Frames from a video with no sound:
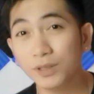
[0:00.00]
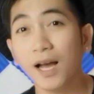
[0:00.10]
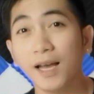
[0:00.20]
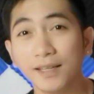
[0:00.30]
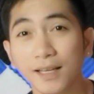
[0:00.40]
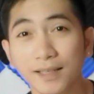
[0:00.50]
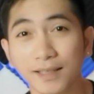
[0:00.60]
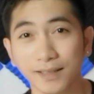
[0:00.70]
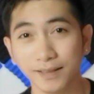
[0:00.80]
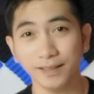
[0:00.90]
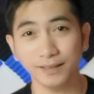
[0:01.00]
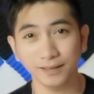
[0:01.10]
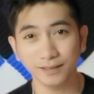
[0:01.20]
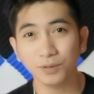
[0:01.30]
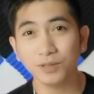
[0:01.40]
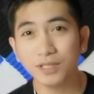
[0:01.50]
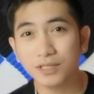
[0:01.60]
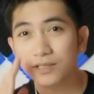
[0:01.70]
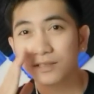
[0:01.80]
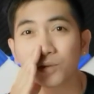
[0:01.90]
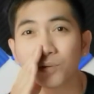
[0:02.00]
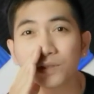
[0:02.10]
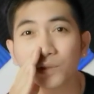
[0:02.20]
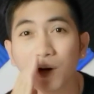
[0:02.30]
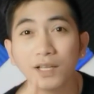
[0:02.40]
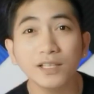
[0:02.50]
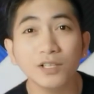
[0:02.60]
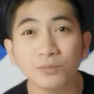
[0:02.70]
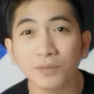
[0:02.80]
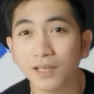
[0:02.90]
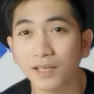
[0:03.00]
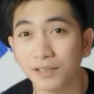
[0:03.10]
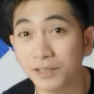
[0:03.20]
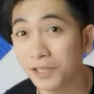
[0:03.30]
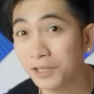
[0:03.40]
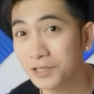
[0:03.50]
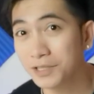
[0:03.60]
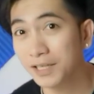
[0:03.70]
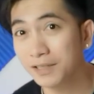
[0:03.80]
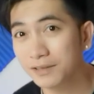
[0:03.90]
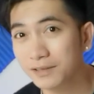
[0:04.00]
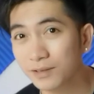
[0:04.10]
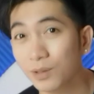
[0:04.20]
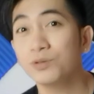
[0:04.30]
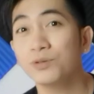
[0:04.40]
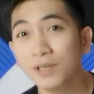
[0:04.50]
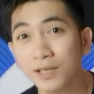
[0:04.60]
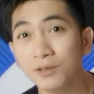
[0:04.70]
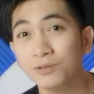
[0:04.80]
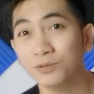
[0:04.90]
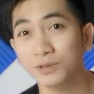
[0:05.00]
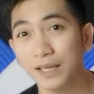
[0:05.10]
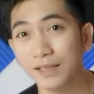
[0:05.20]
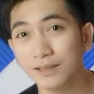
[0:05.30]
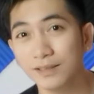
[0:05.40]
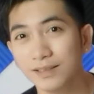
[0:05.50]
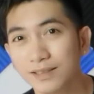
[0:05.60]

utangin na lang natin. Which is, tuwang-tuwa din yung mga dealers niyan. Gusto nila inuutang.